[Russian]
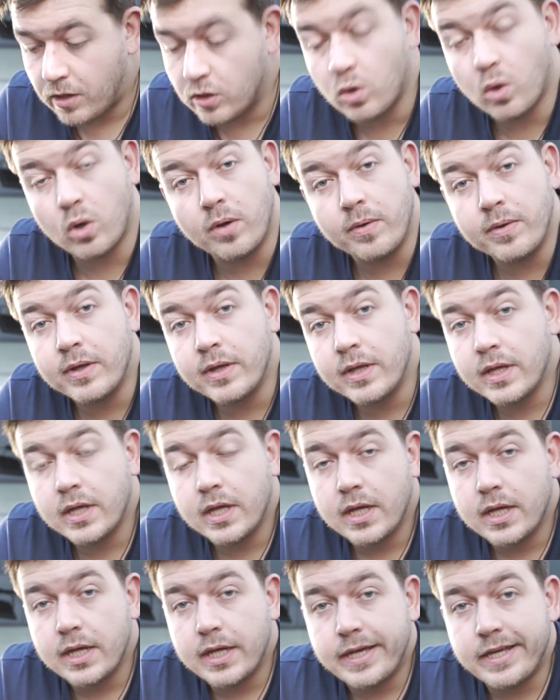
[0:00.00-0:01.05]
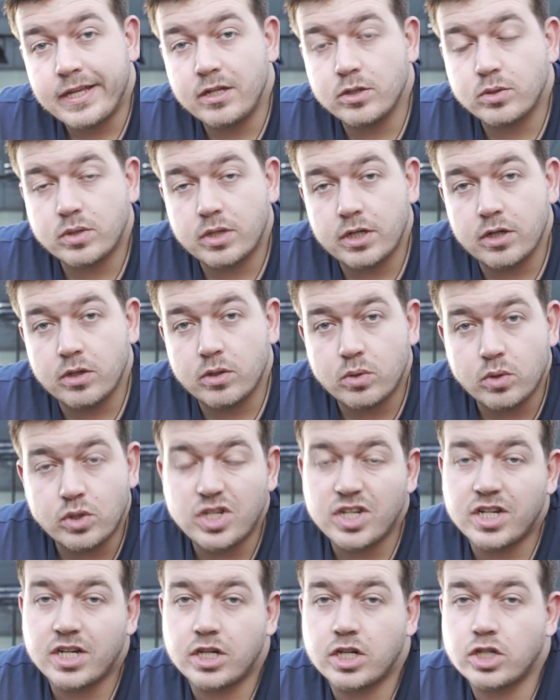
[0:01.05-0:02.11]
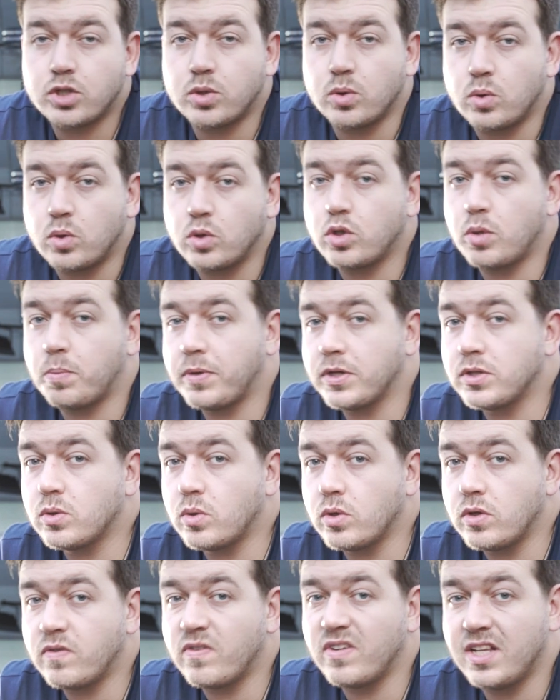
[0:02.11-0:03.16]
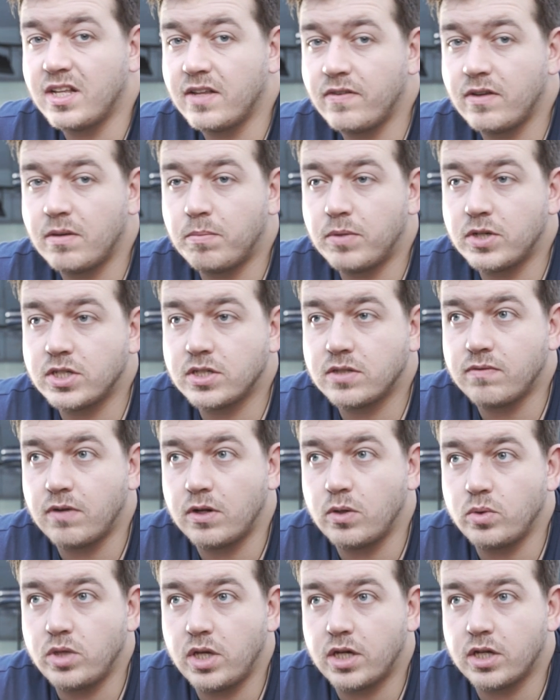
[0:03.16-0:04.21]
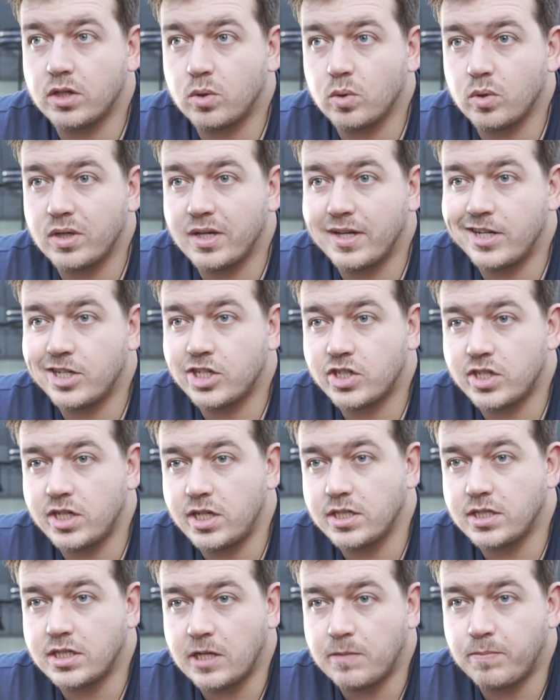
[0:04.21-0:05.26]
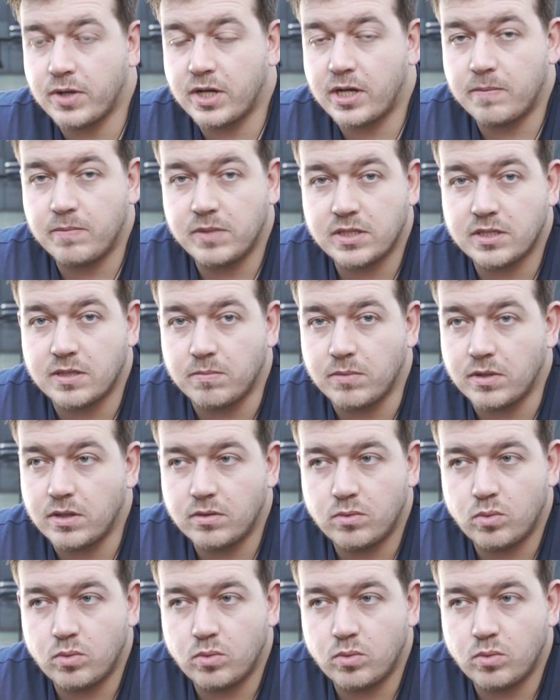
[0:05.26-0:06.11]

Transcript: Но иллюстрирует очень хорошо то, что происходит в голове большинства людей, которые решили стать программистами.